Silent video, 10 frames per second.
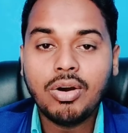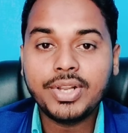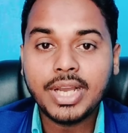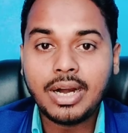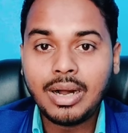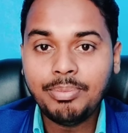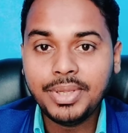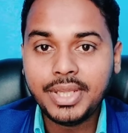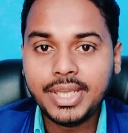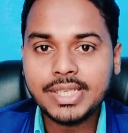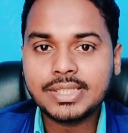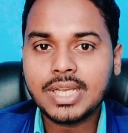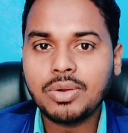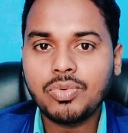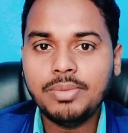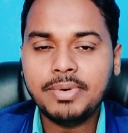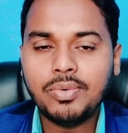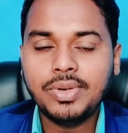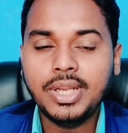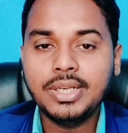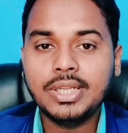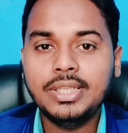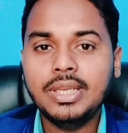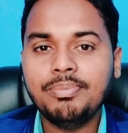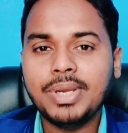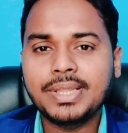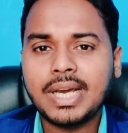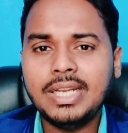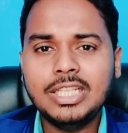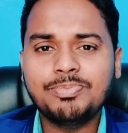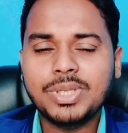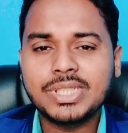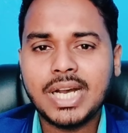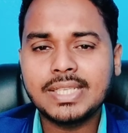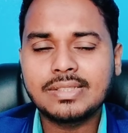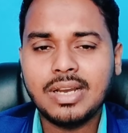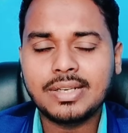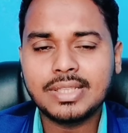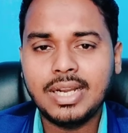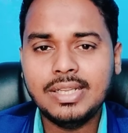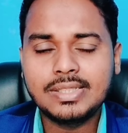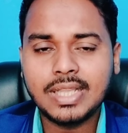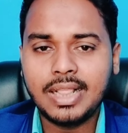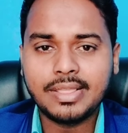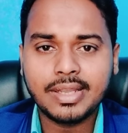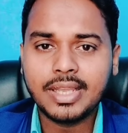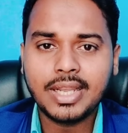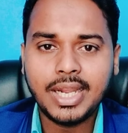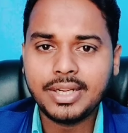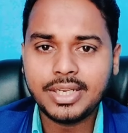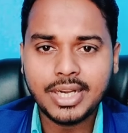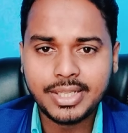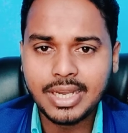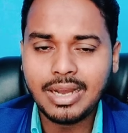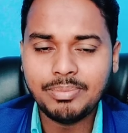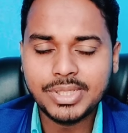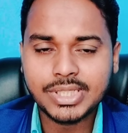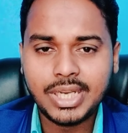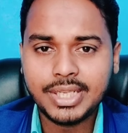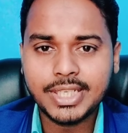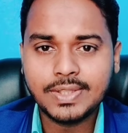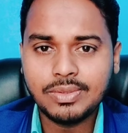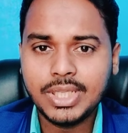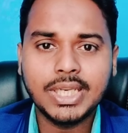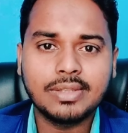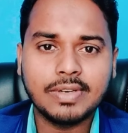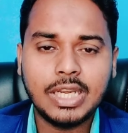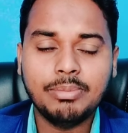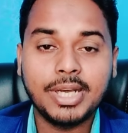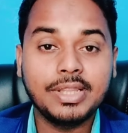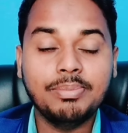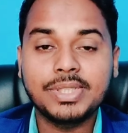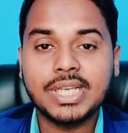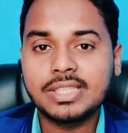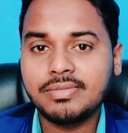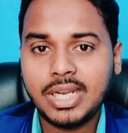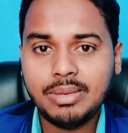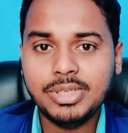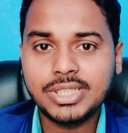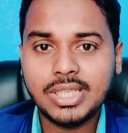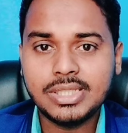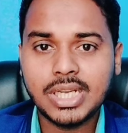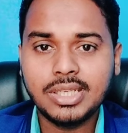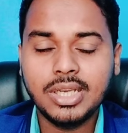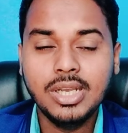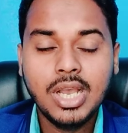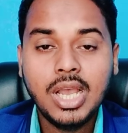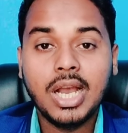और यहाँ पे एज का कोई बाउंडिंग नहीं है 45 50 अड़तालीस साल तक के कैंडिडेट यहाँ पे चलेंगे तो दिक्कत वाली बात नहीं पचास वाले भी चल जाएंगे